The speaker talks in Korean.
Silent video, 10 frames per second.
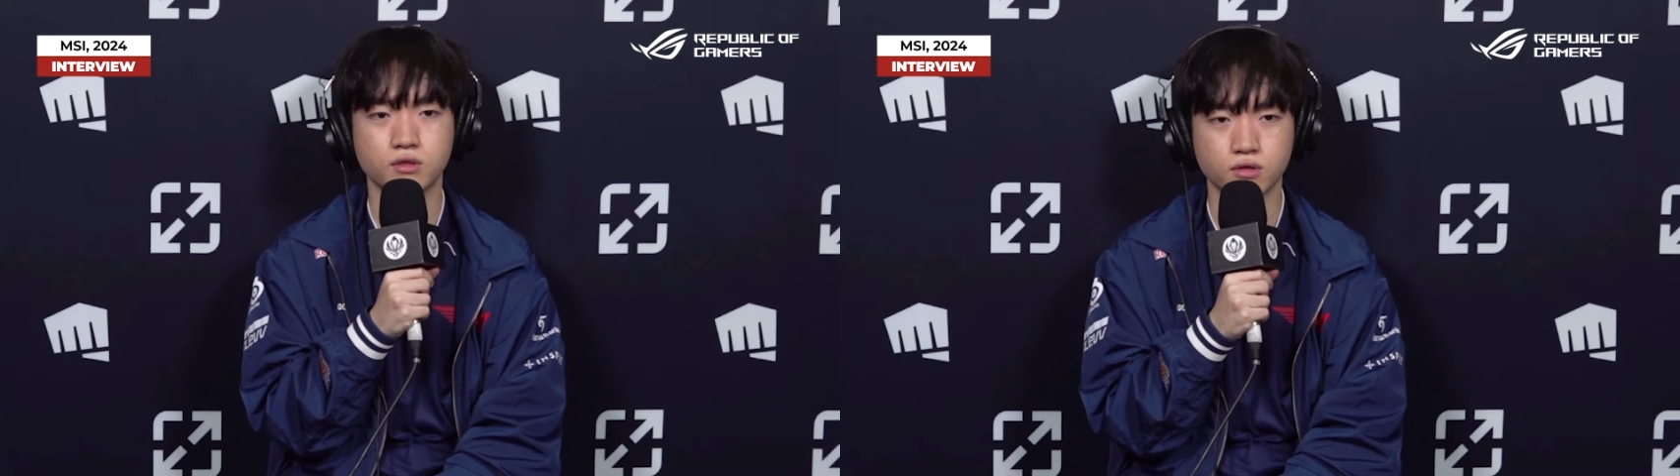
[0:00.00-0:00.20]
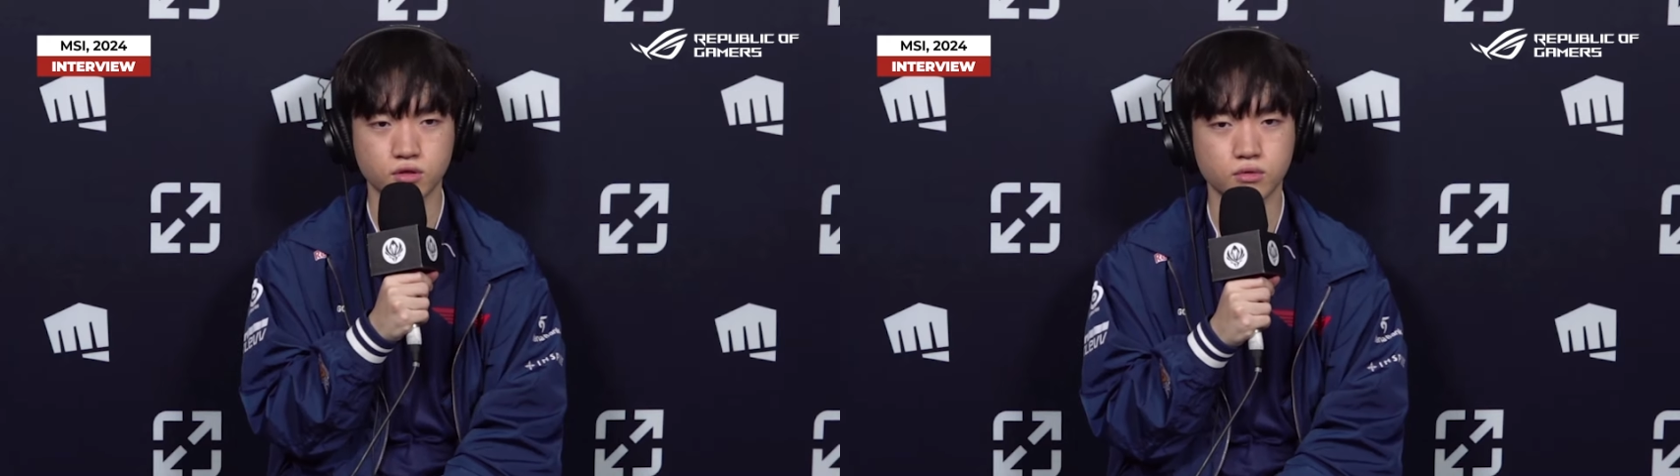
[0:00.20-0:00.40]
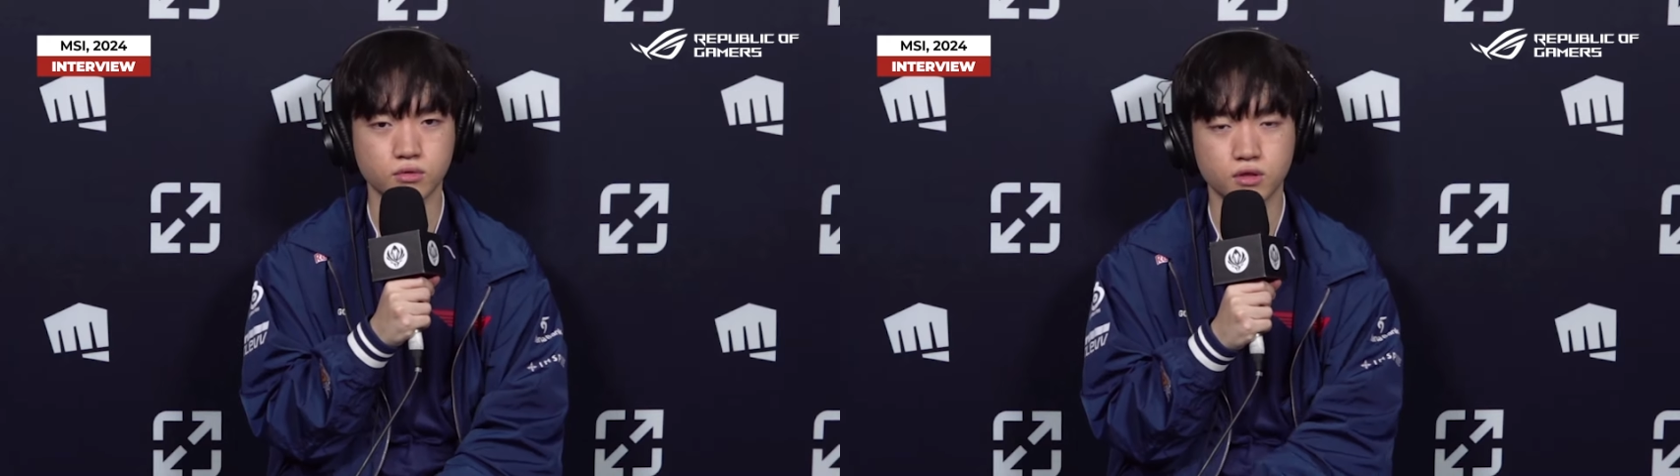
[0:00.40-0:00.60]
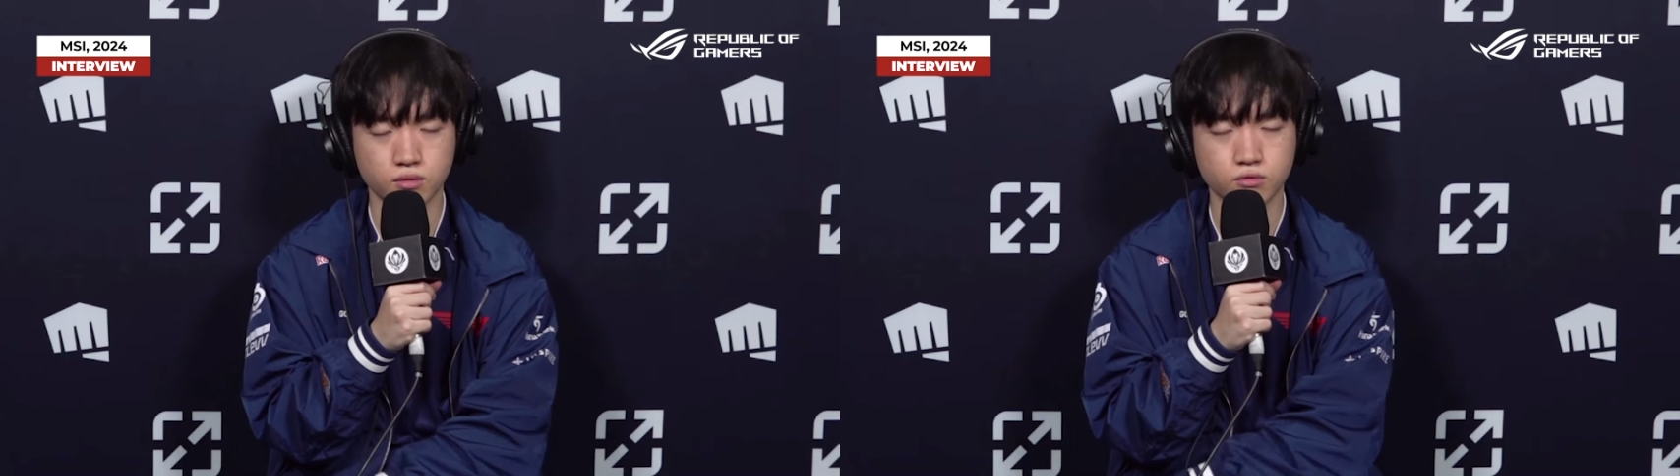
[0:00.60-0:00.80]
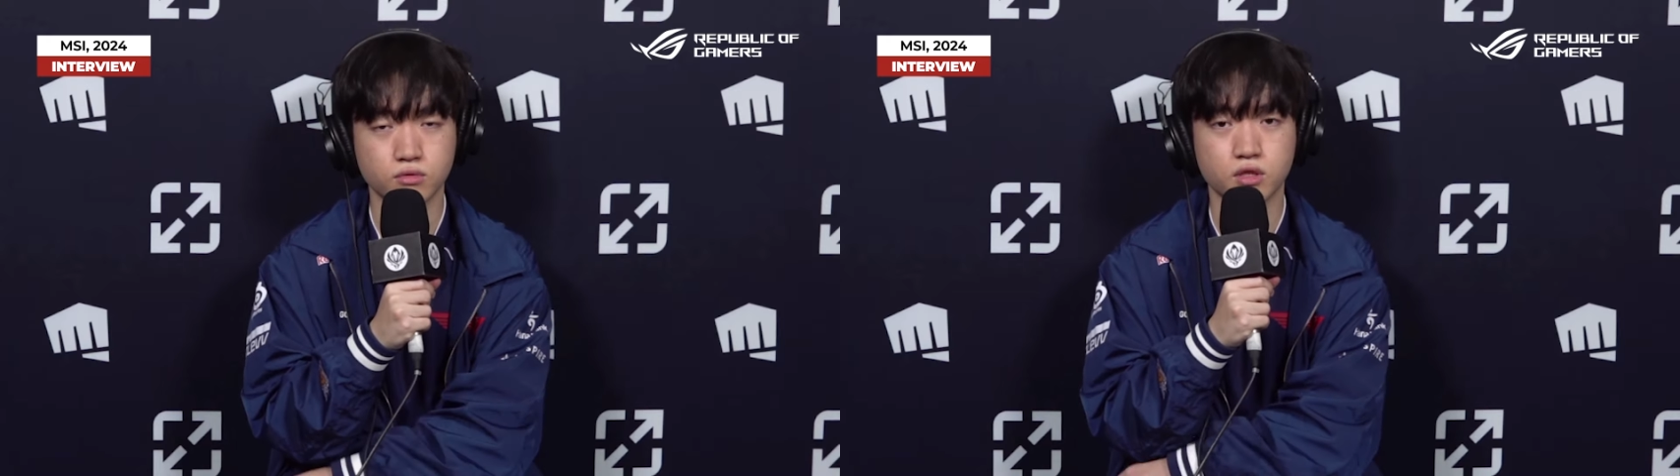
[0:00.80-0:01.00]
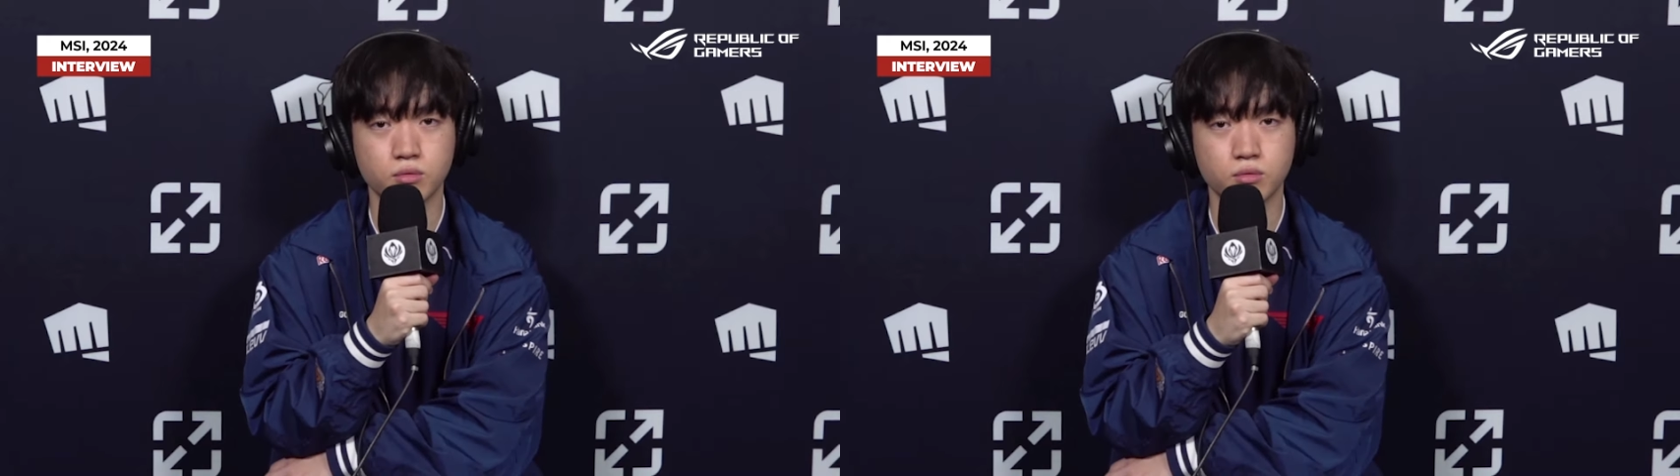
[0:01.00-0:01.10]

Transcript: 끝이 없기 때문에,